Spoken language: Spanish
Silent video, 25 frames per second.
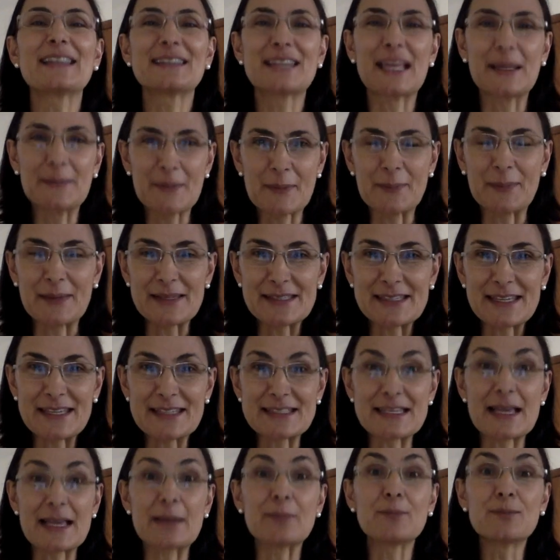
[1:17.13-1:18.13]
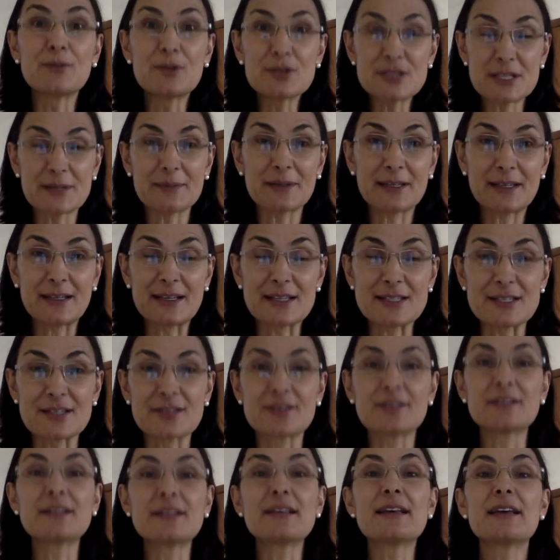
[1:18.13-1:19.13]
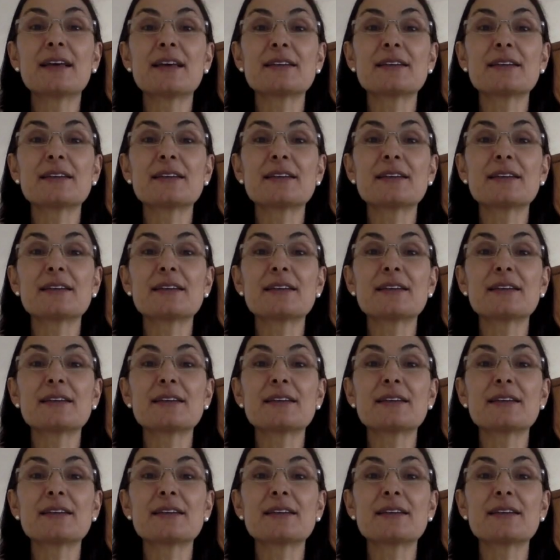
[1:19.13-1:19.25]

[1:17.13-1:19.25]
Tenme paciencia, mucha imaginación.